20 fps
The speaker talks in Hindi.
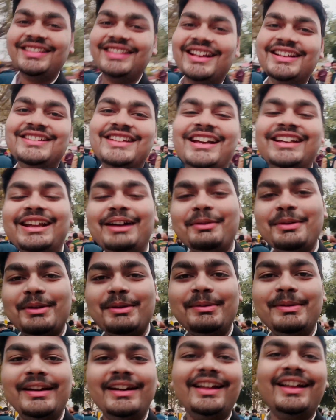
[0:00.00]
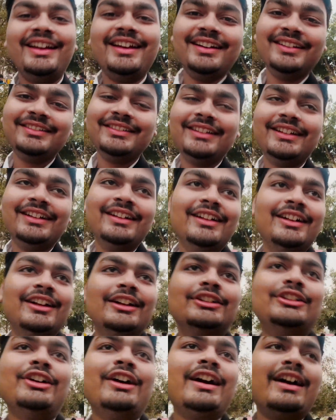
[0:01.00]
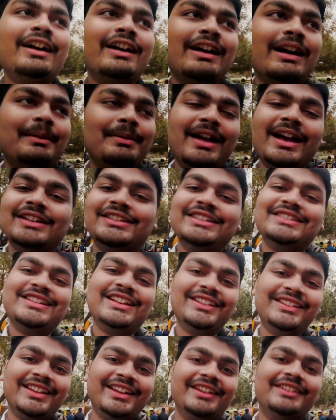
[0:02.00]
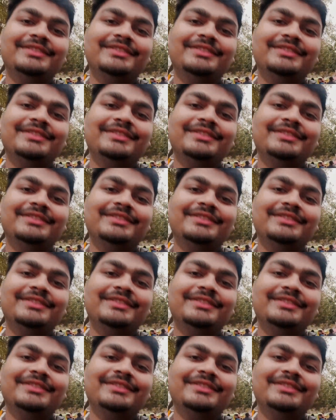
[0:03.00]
कितना ज़्यादा अभी भी भीड़ है ना तो हाँ अब यहाँ से चलते